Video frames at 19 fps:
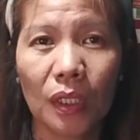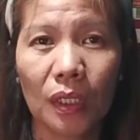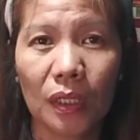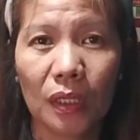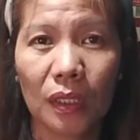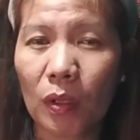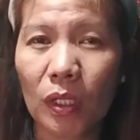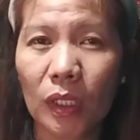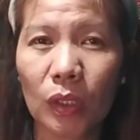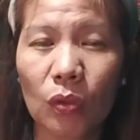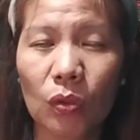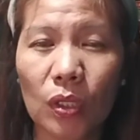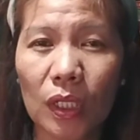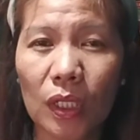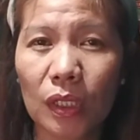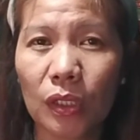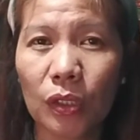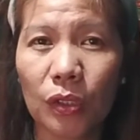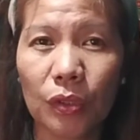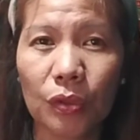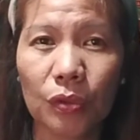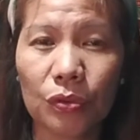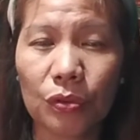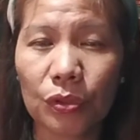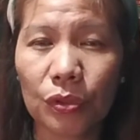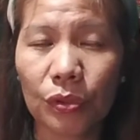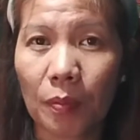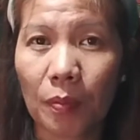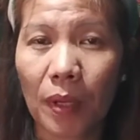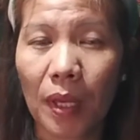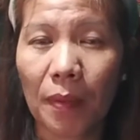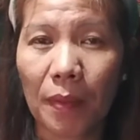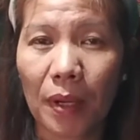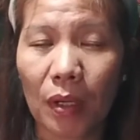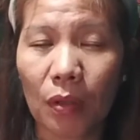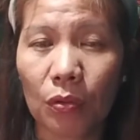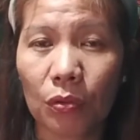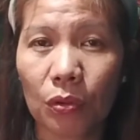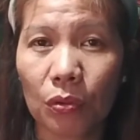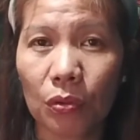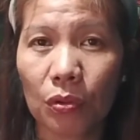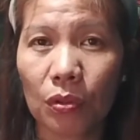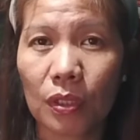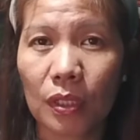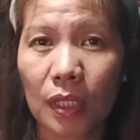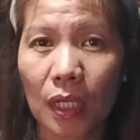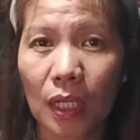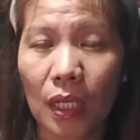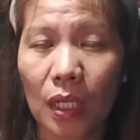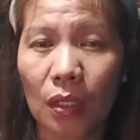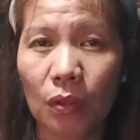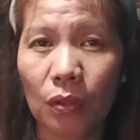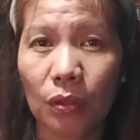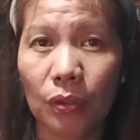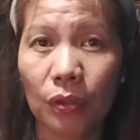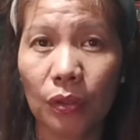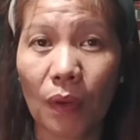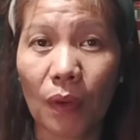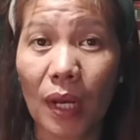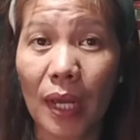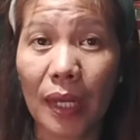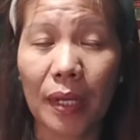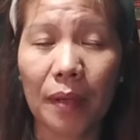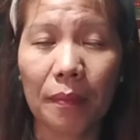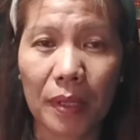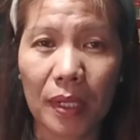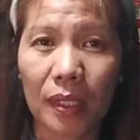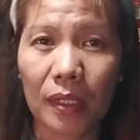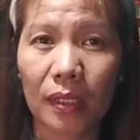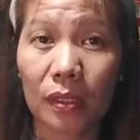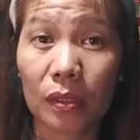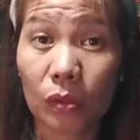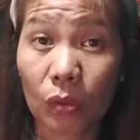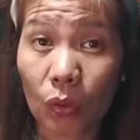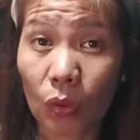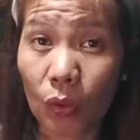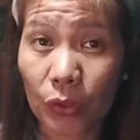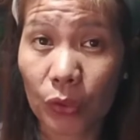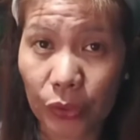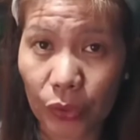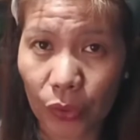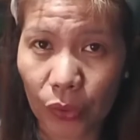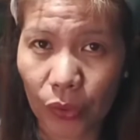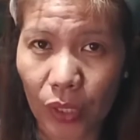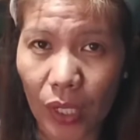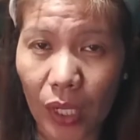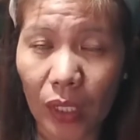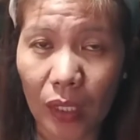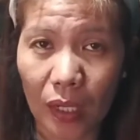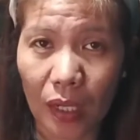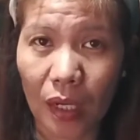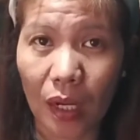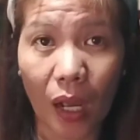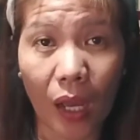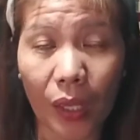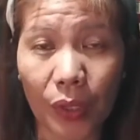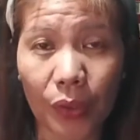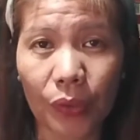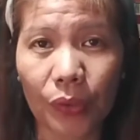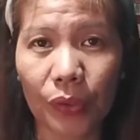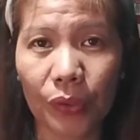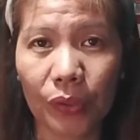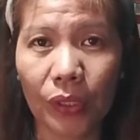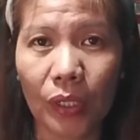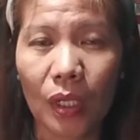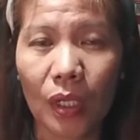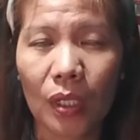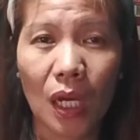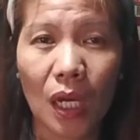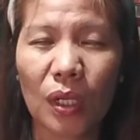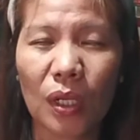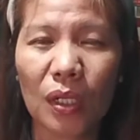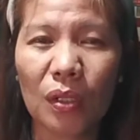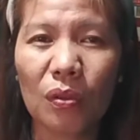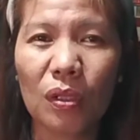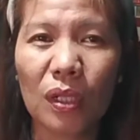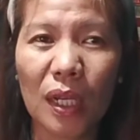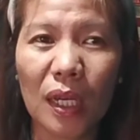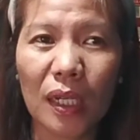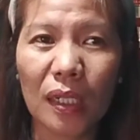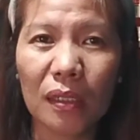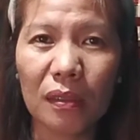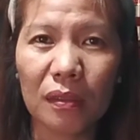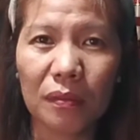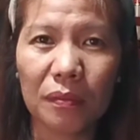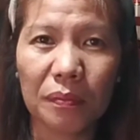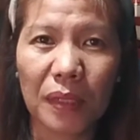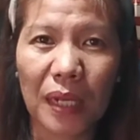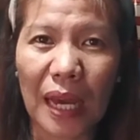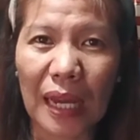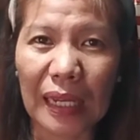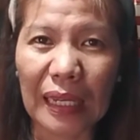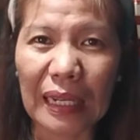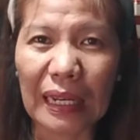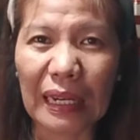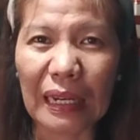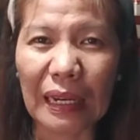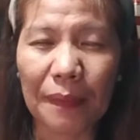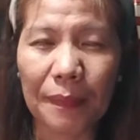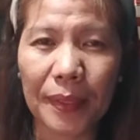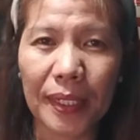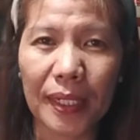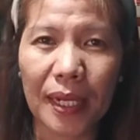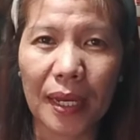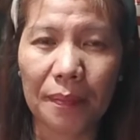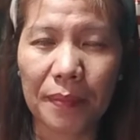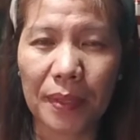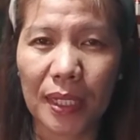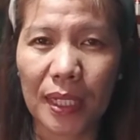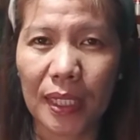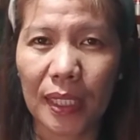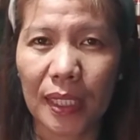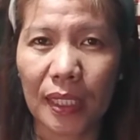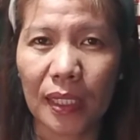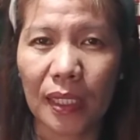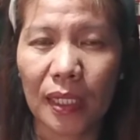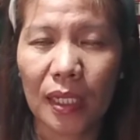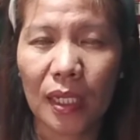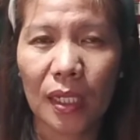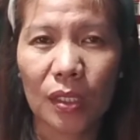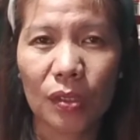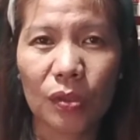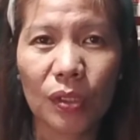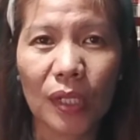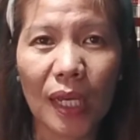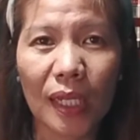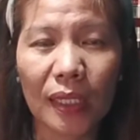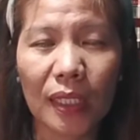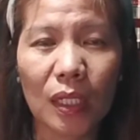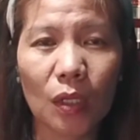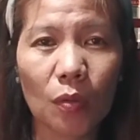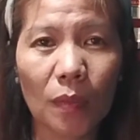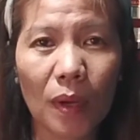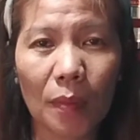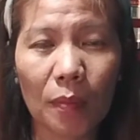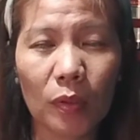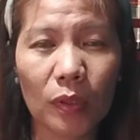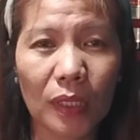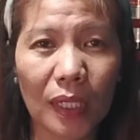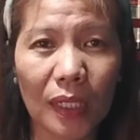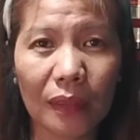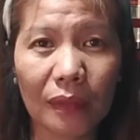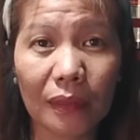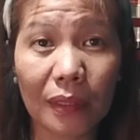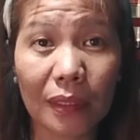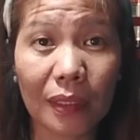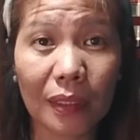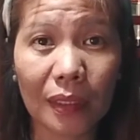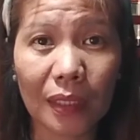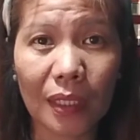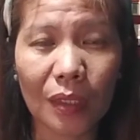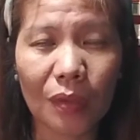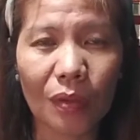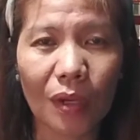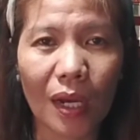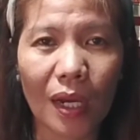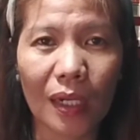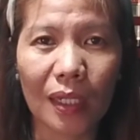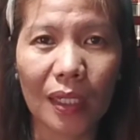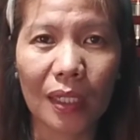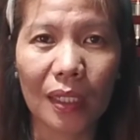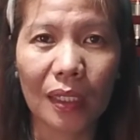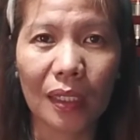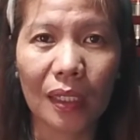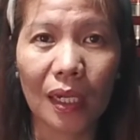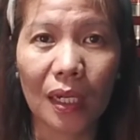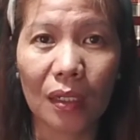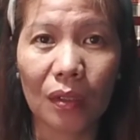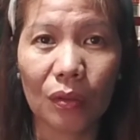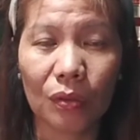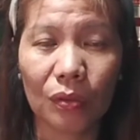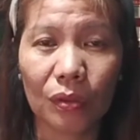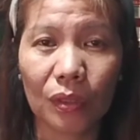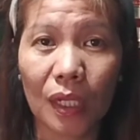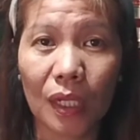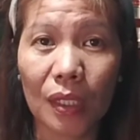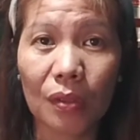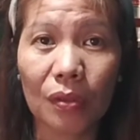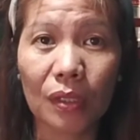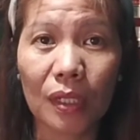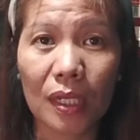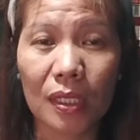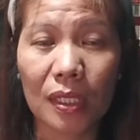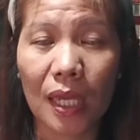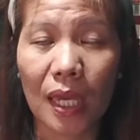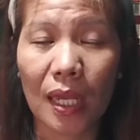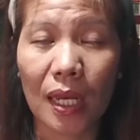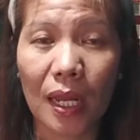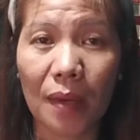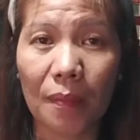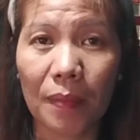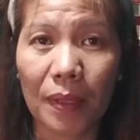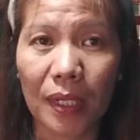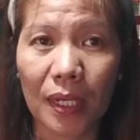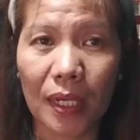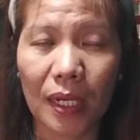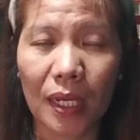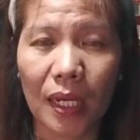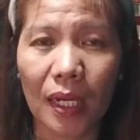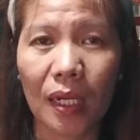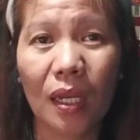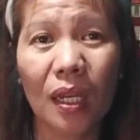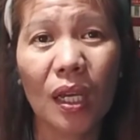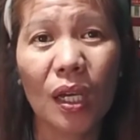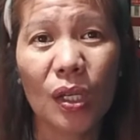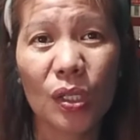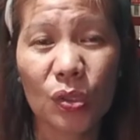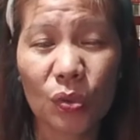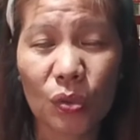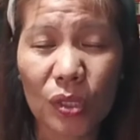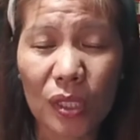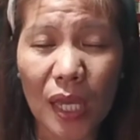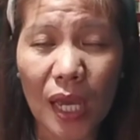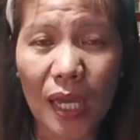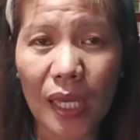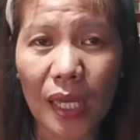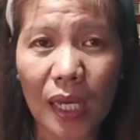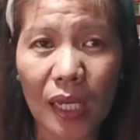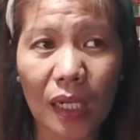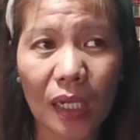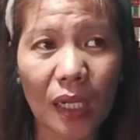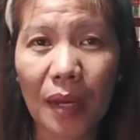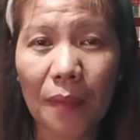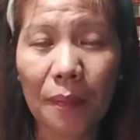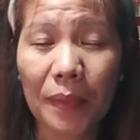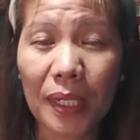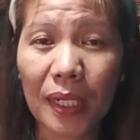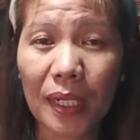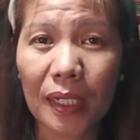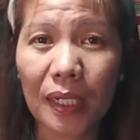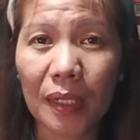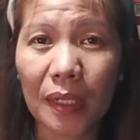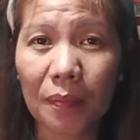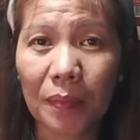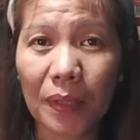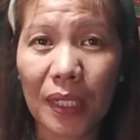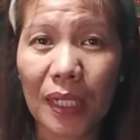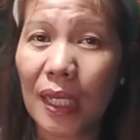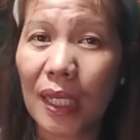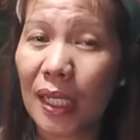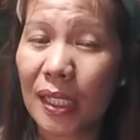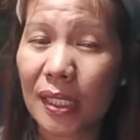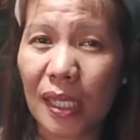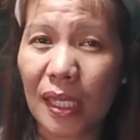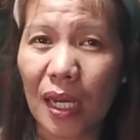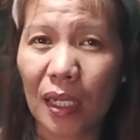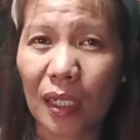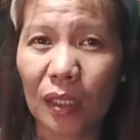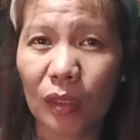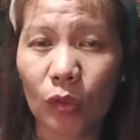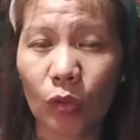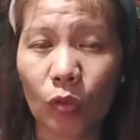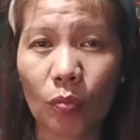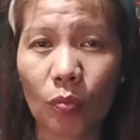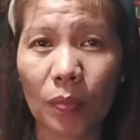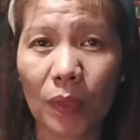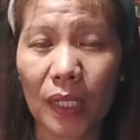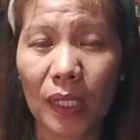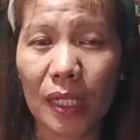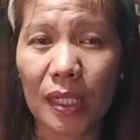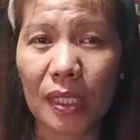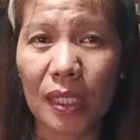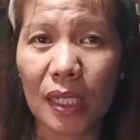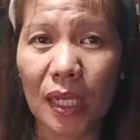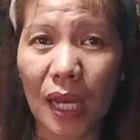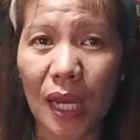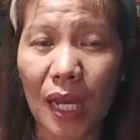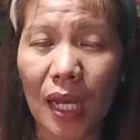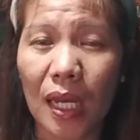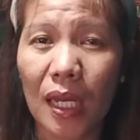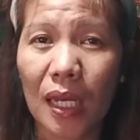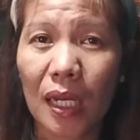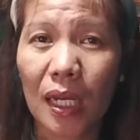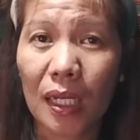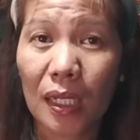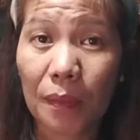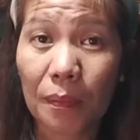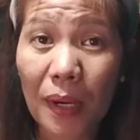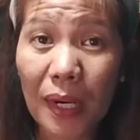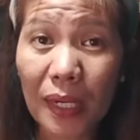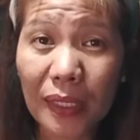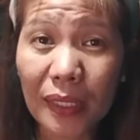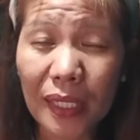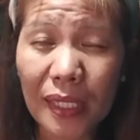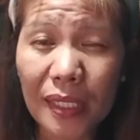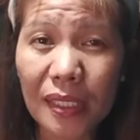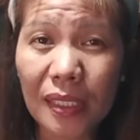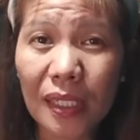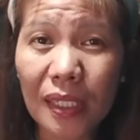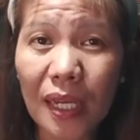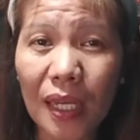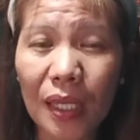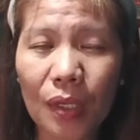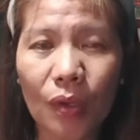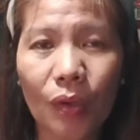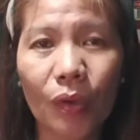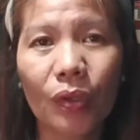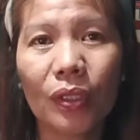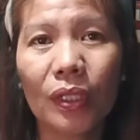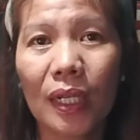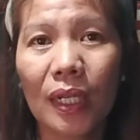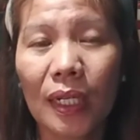ulit-ulit yung problema ko tungkol sa ganun. Wala namang solusyon hanggang ngayon. Ganun lang, lagi lang kaming nabili. So, dati umabot ng 30 yung aking galon. Ngayon, nasa 11 na lang. So, sayang, kami nang nagbilihan sa aking tubig. Kasi nga, Martes ngayon,